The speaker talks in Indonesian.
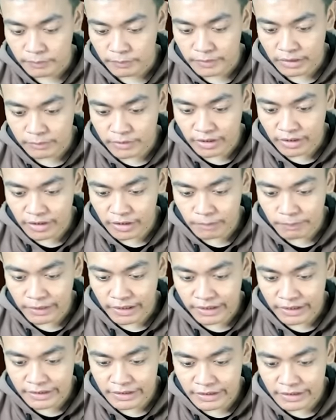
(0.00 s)
Tentangnya ada
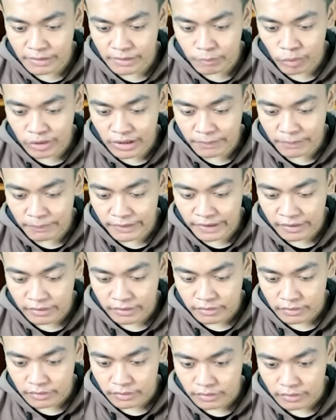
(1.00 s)
panah gini buat apa ya
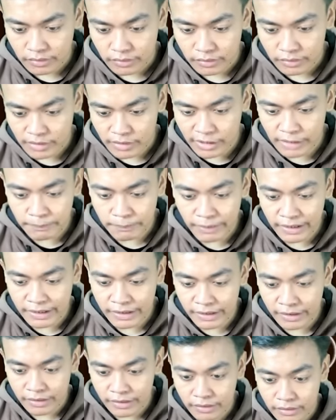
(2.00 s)
Tanda
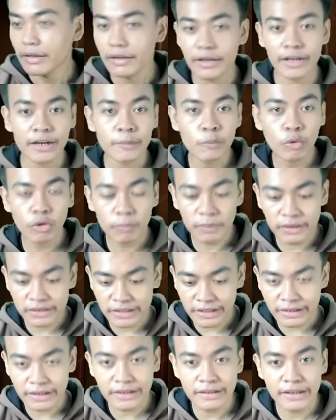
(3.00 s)
panah Gak ada buku
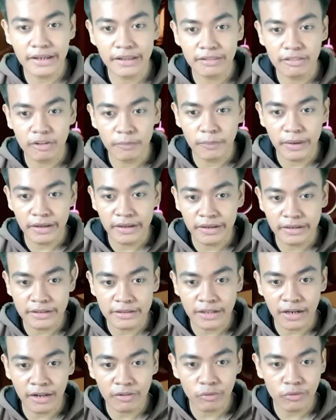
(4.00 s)
penting kan guys Coba ya
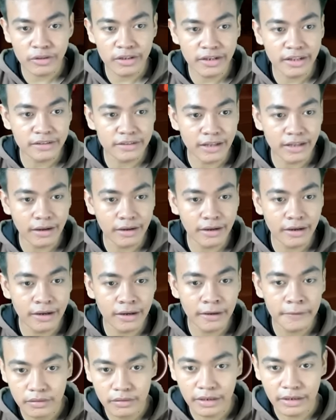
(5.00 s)
kita langsung aja naik
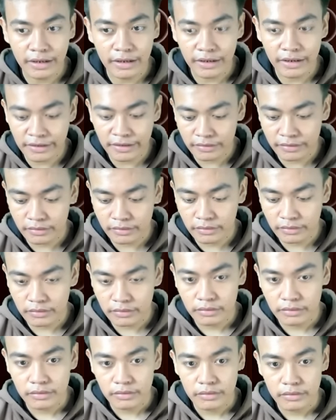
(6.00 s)
tangga Nah naik
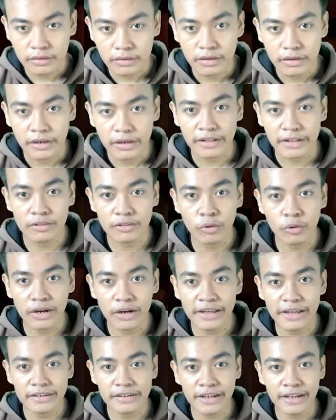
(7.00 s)
Let's go
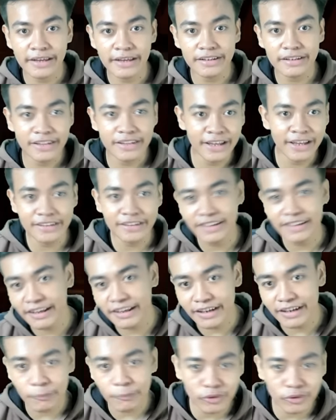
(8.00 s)
naik naik naik naik
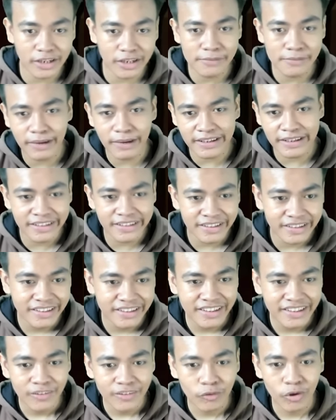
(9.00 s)
kabur dari bayi
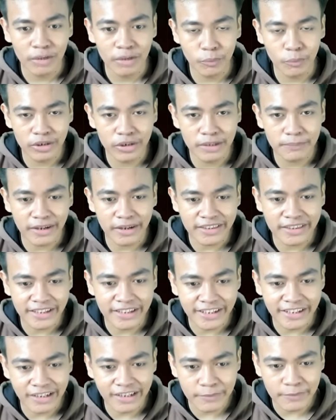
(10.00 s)
Walaupun memang
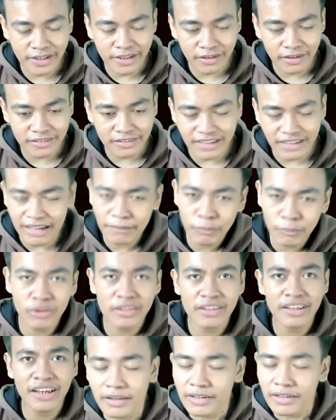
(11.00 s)
kenyataan gak bisa kabur
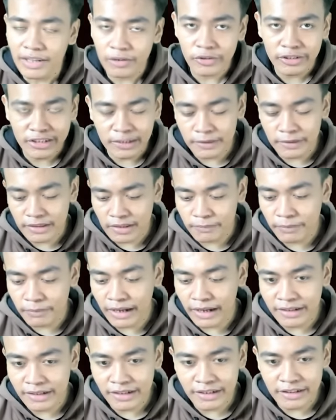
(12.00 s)
sih guys Kalau kita masih
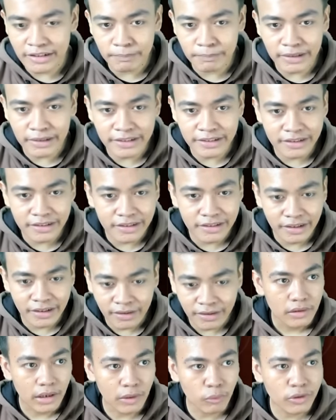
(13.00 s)
berada di tempat ini
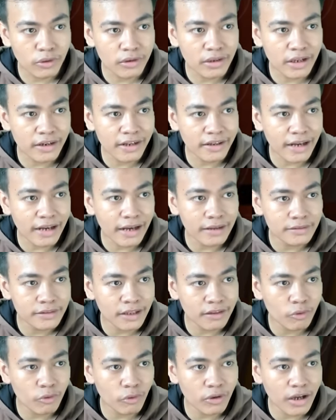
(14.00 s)
ya Aku udah naik ke
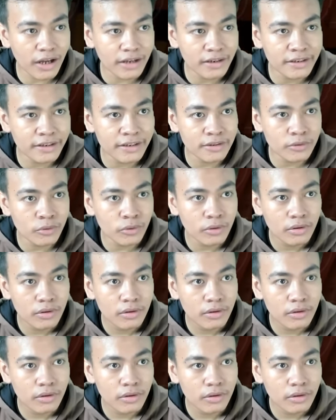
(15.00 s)
atas kok gak ada gitu